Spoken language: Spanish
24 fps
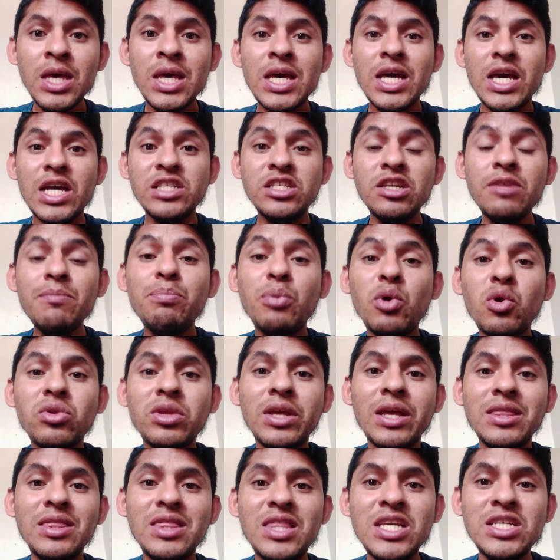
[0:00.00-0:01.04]
Es
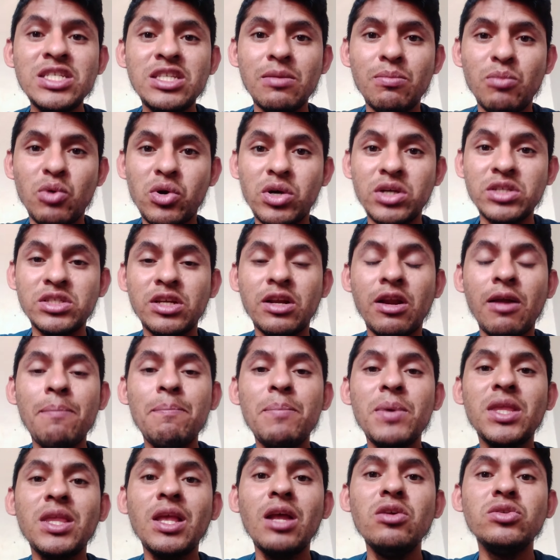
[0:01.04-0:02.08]
importantísimo que se
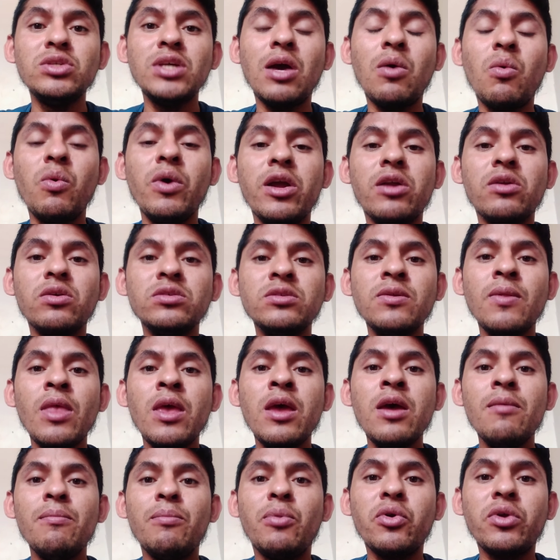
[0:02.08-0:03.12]
respeten los acuerdos,
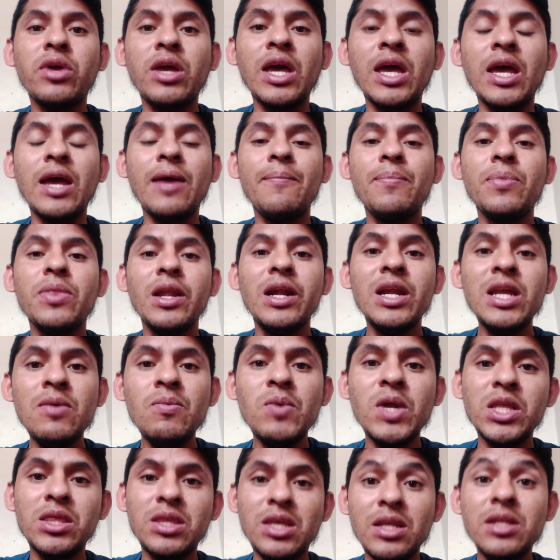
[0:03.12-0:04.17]
porque
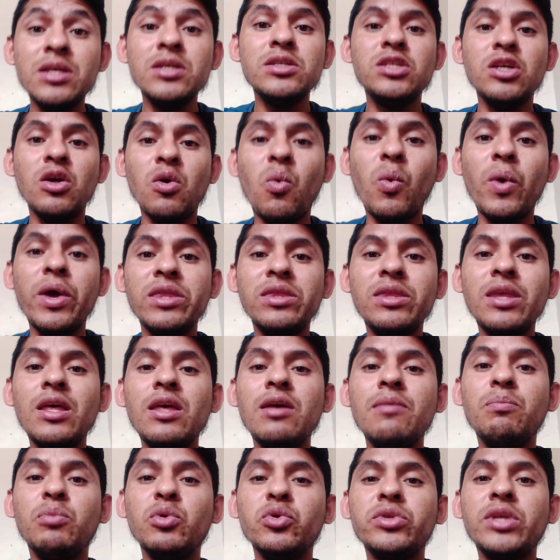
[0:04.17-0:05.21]
Libre tiene 50
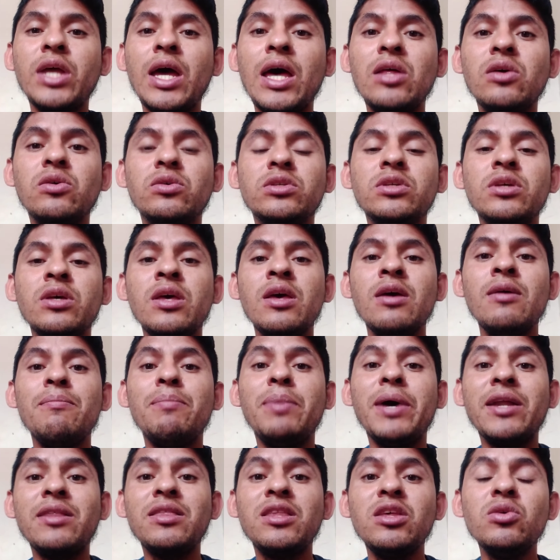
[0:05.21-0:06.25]
diputados,
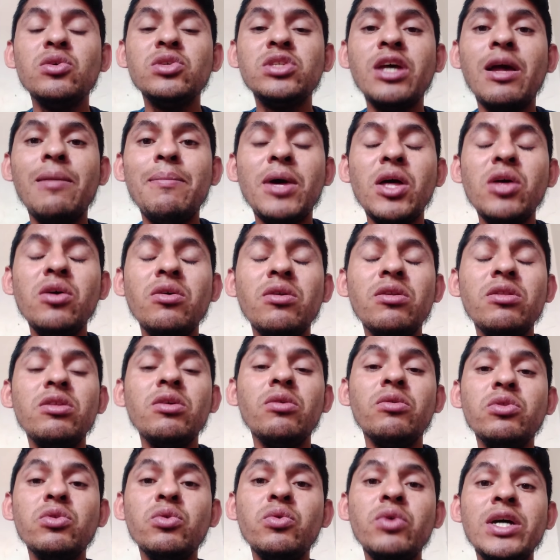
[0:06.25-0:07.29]
Partido Salvador de
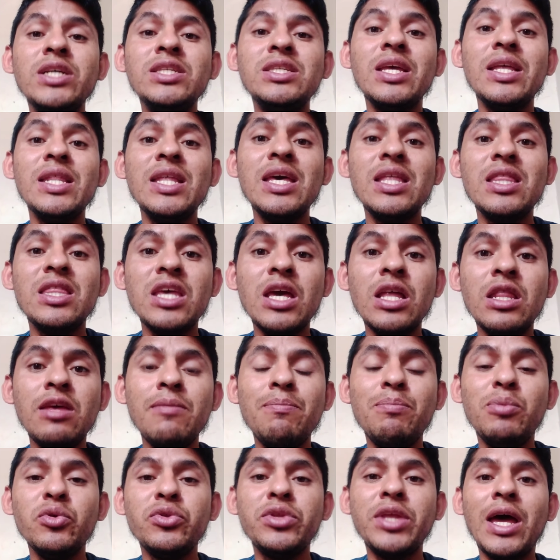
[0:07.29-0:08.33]
Honduras tiene 10
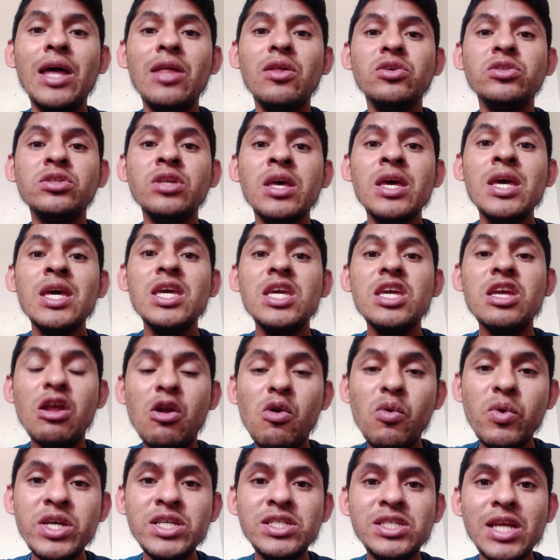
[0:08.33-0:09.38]
diputados y
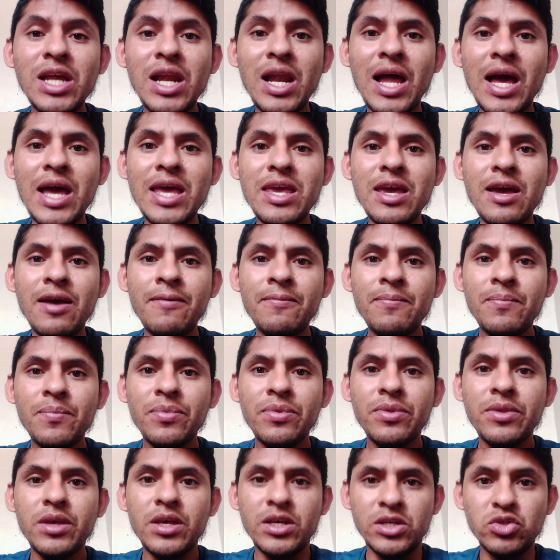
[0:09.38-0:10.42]
Luis Zelaya
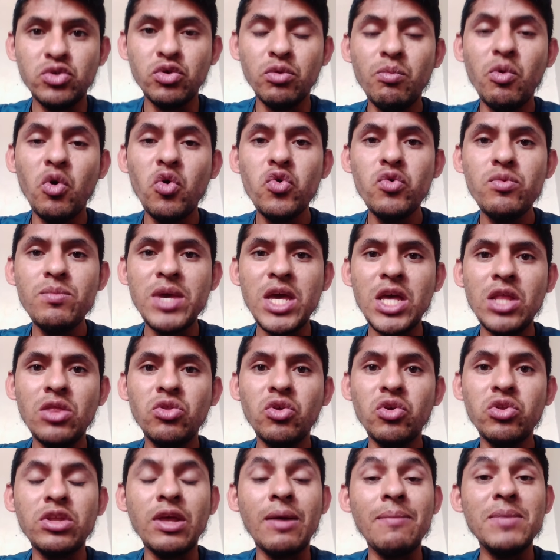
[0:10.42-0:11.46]
en su
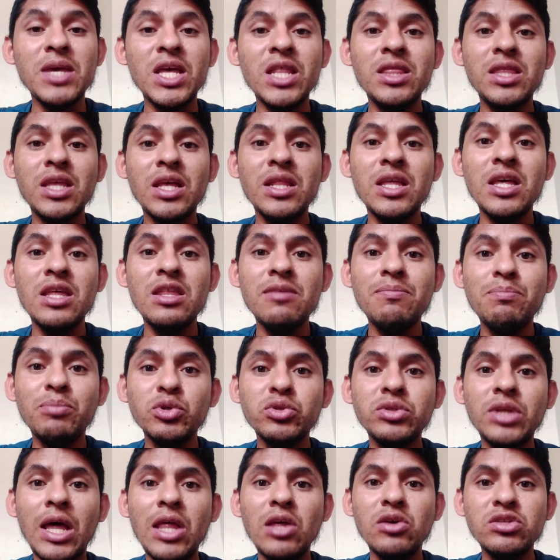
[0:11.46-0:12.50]
movimiento también tiene
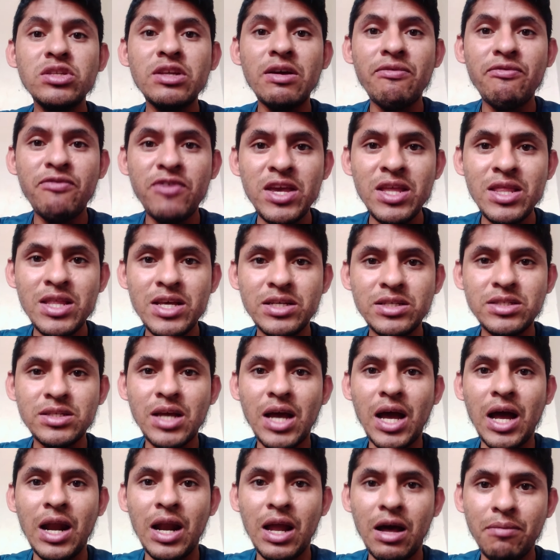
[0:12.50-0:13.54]
diputados afines
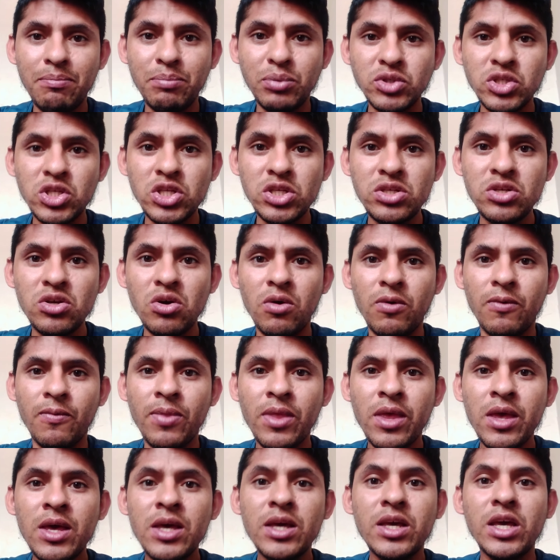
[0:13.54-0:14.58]
a la oposición,
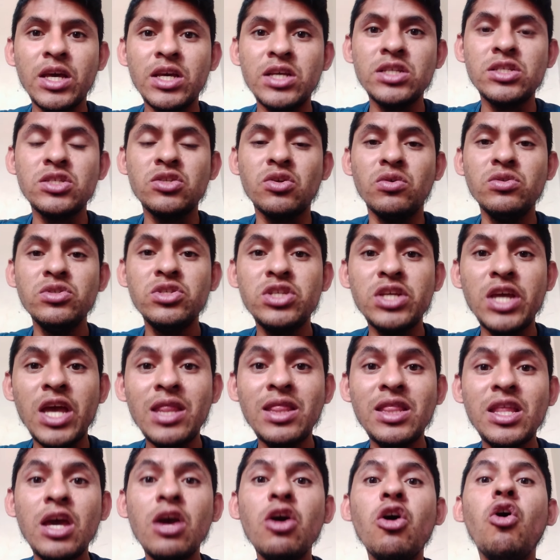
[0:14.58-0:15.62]
que son
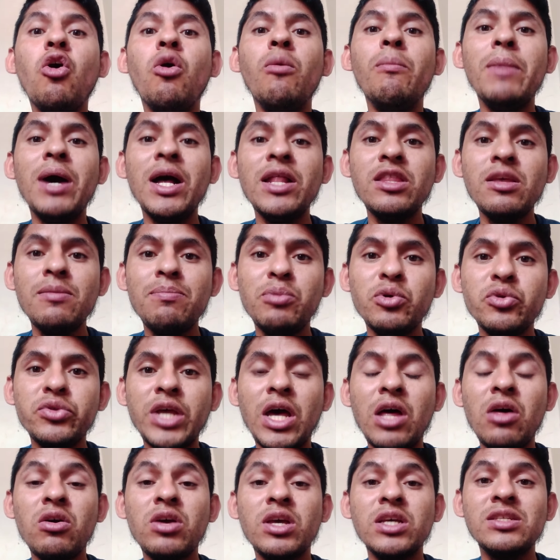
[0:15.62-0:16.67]
7 o más
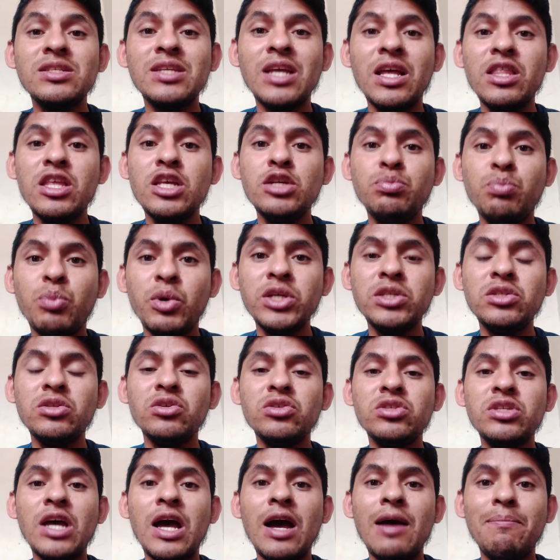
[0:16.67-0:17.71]
diputados que están
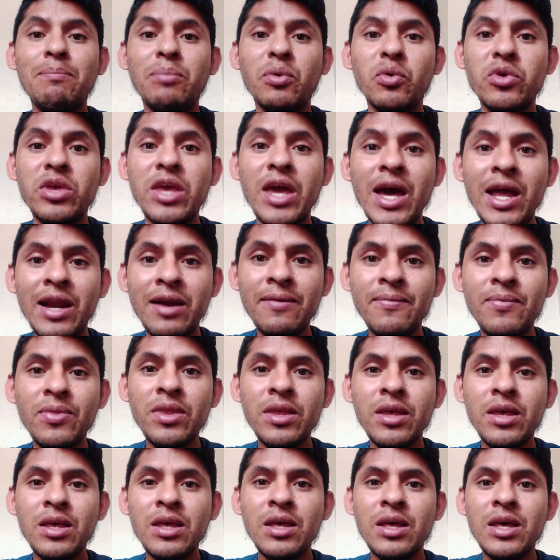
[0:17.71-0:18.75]
dispuestos a apoyar
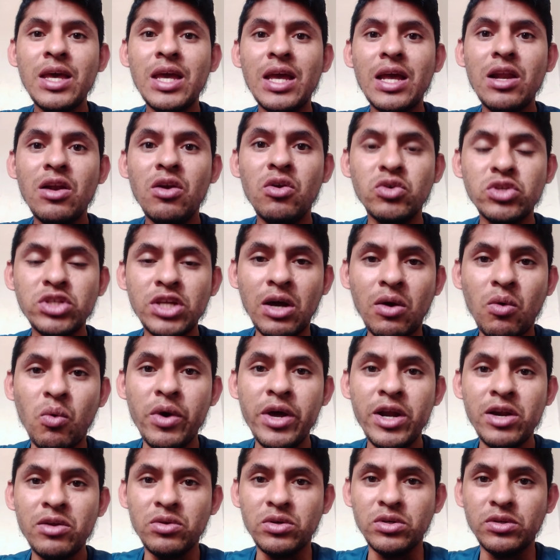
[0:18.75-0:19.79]
los
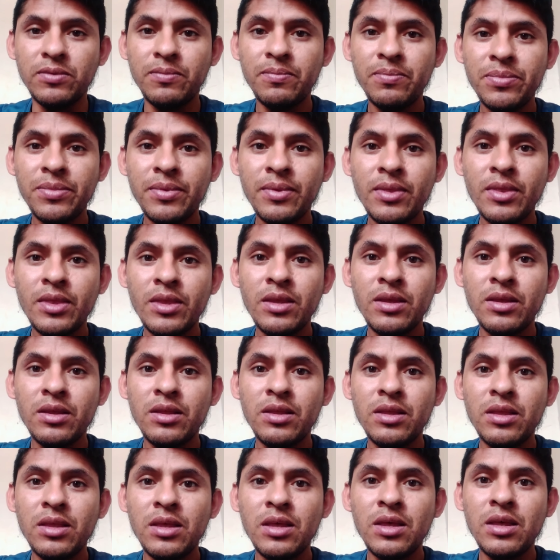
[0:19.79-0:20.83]
acuerdos.
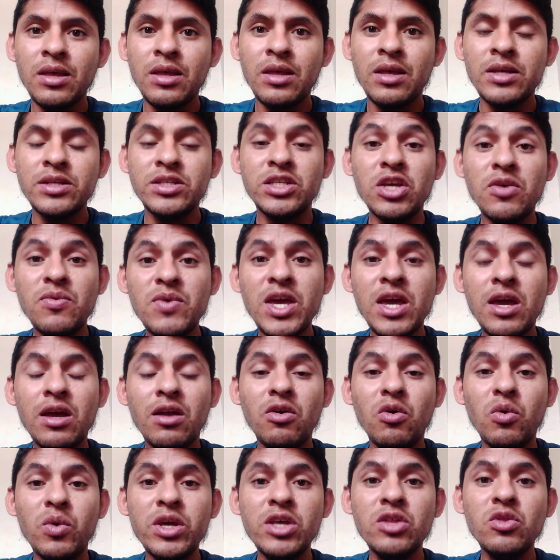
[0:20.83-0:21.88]
Si
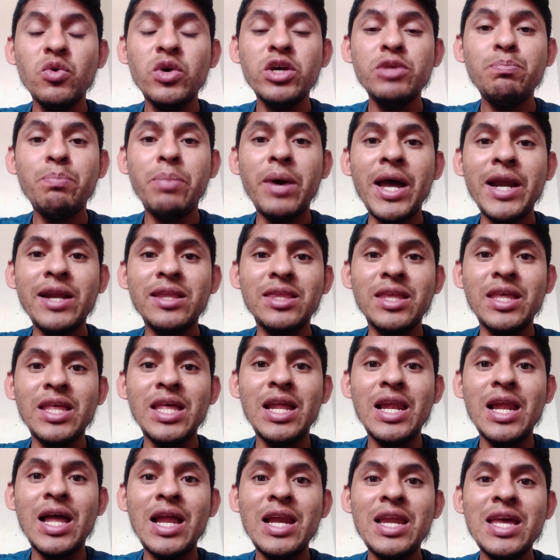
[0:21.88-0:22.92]
bien Luis no es parte
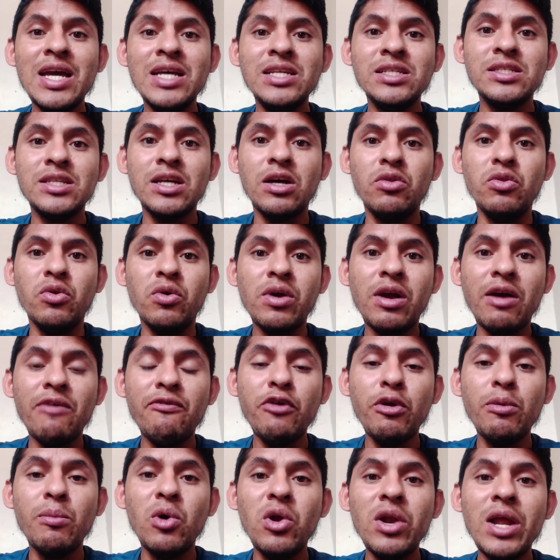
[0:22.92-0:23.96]
de la alianza o nunca
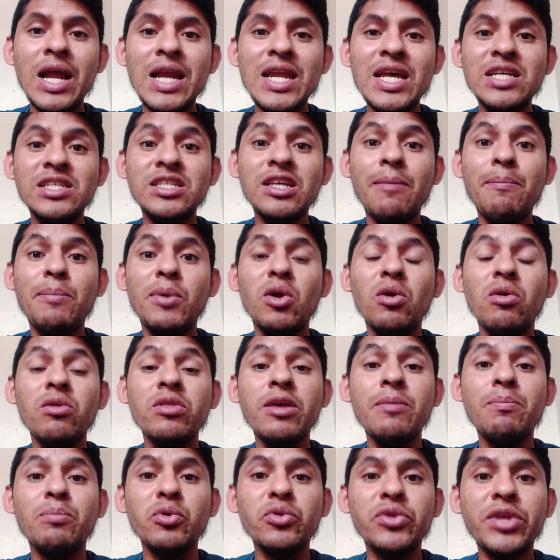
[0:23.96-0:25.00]
firmó la alianza, pero los
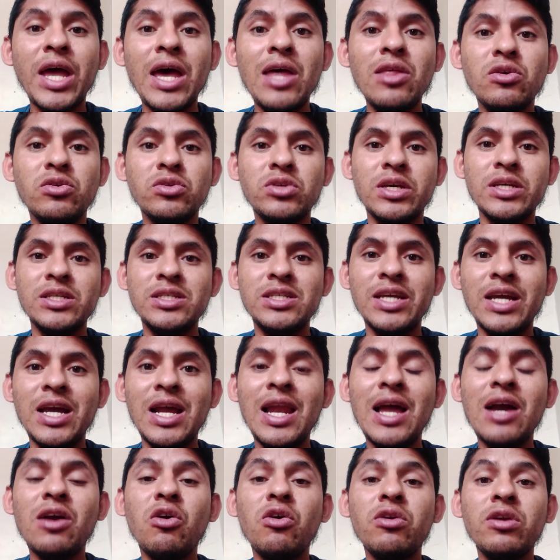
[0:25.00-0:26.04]
diputados que siguen
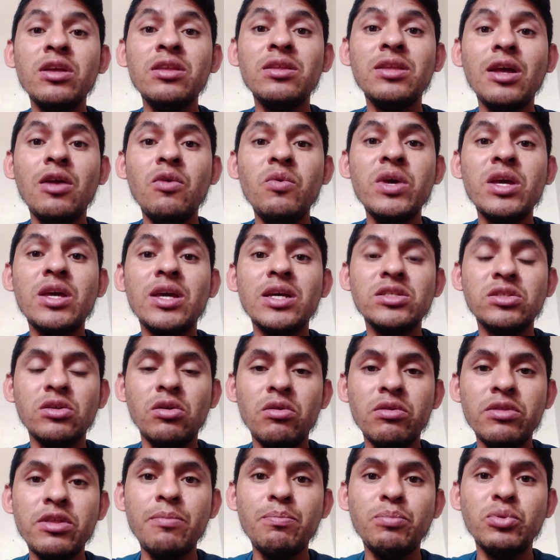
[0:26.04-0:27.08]
la corriente de Luis, que son
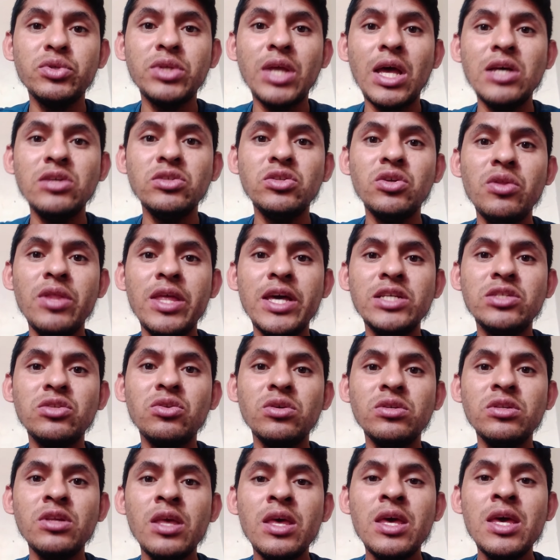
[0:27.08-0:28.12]
los diputados
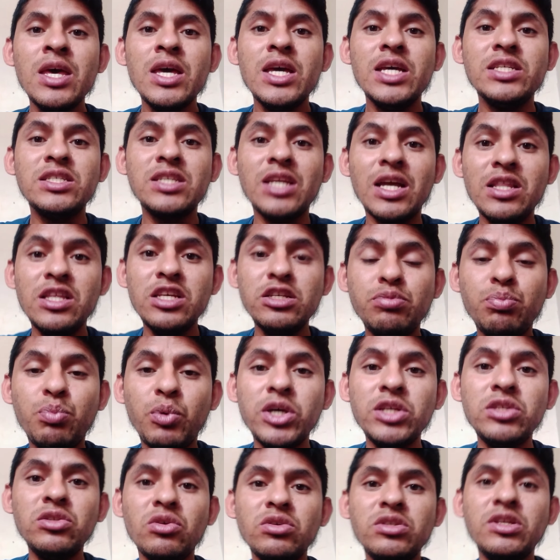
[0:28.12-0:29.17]
honestos, están
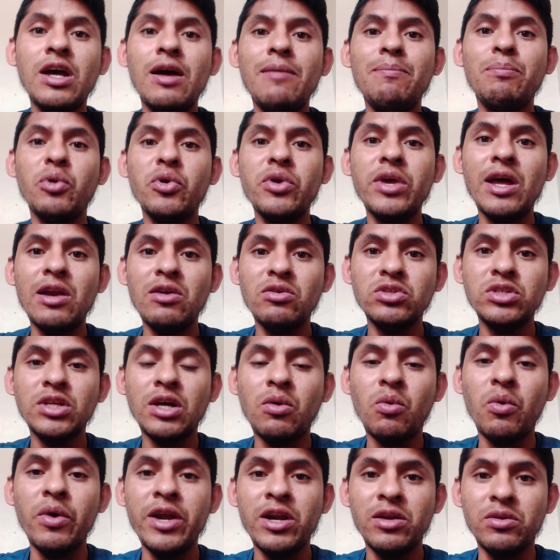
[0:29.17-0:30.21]
dispuestos a apoyar los
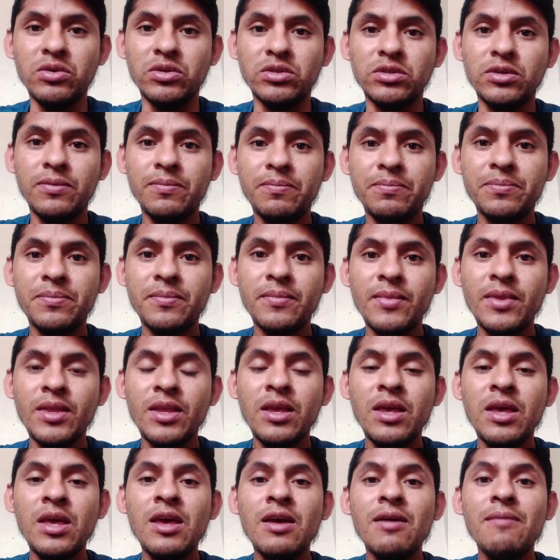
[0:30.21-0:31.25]
acuerdos.
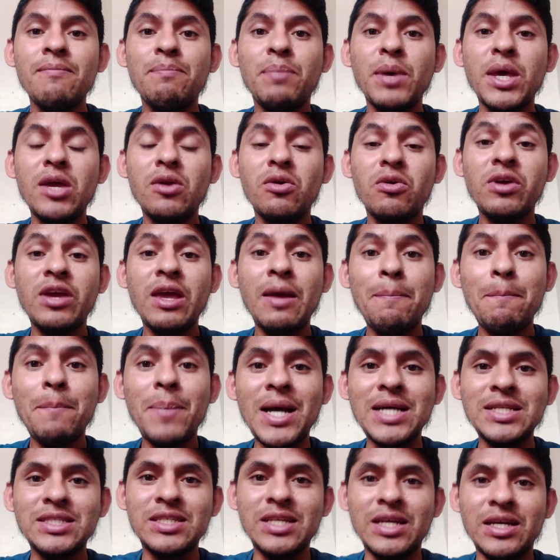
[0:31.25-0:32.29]
Pero, ¿qué
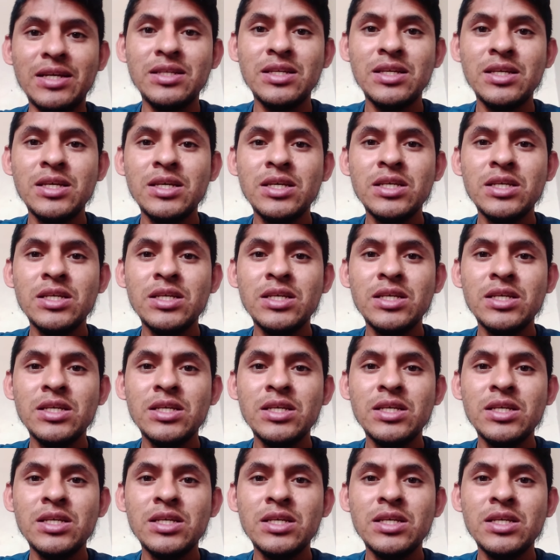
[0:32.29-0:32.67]
pasa?